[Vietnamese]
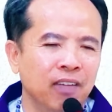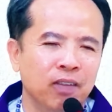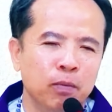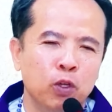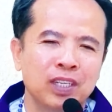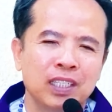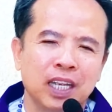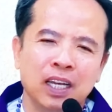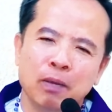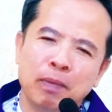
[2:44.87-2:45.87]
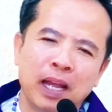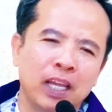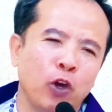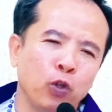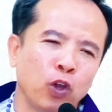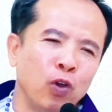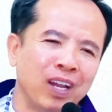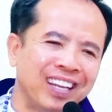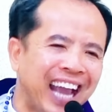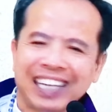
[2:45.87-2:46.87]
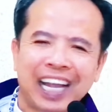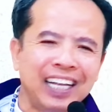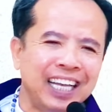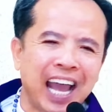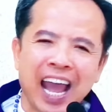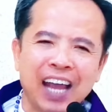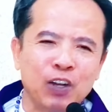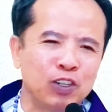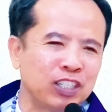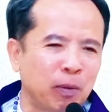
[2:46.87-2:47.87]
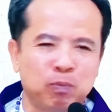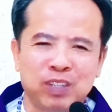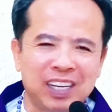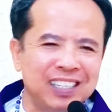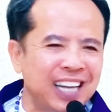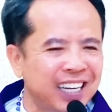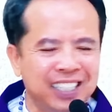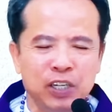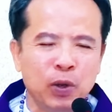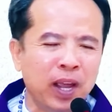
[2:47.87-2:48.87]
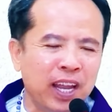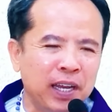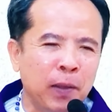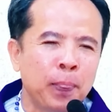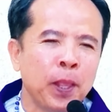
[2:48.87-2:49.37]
vì mùa Giáng sinh nó mang cái yếu tố là nhạc thánh ca rồi sập sình trang trí Noel